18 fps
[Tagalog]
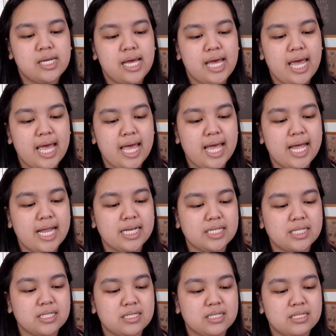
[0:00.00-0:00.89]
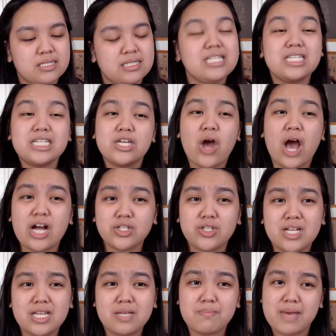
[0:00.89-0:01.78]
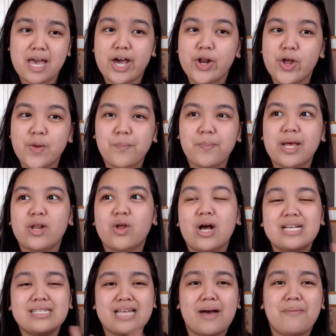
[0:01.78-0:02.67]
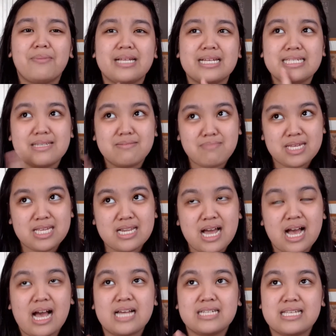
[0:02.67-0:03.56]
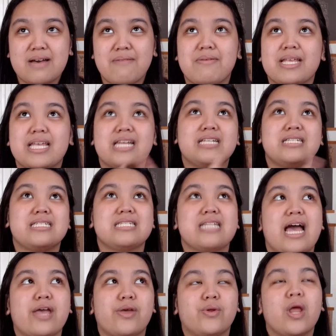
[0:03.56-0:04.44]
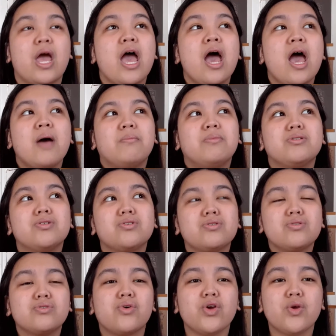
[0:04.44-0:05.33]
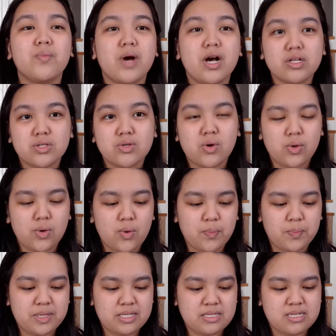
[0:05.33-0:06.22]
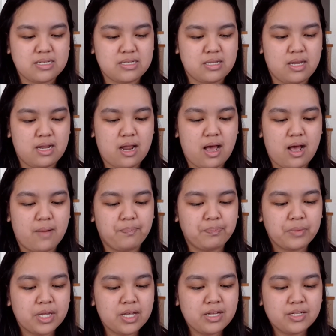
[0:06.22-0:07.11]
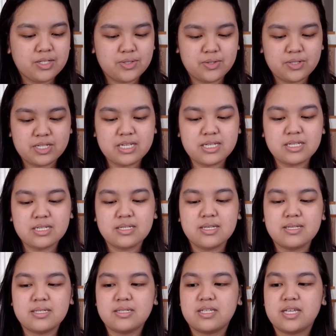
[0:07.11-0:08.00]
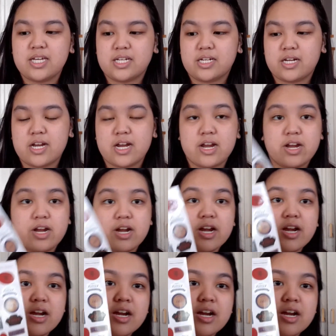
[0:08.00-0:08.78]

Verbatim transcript: And si Gio actually meron, pero kasama niya si Mina, kasama niya na si Dayun. Mas gusto ko yung mga solo pieces nila. So this is a sticker.